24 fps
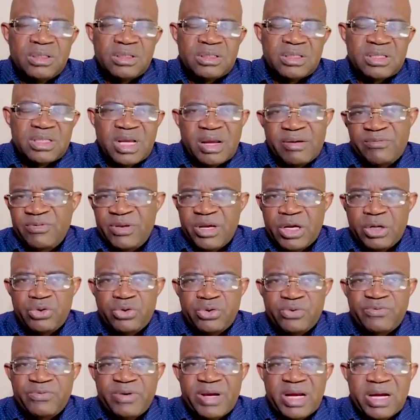ça vient
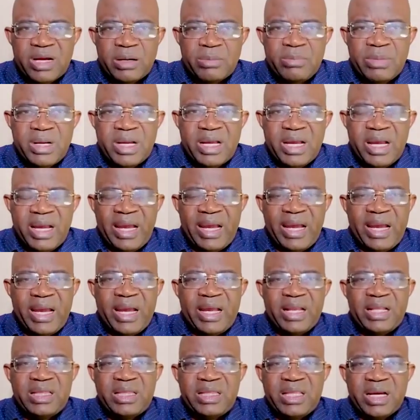du verbe
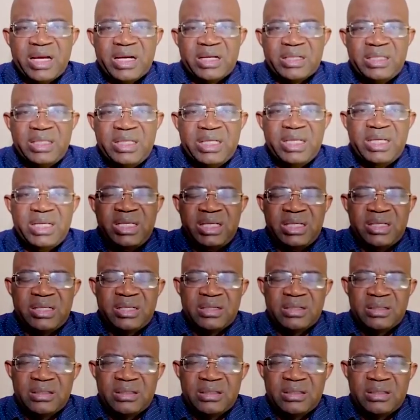interdire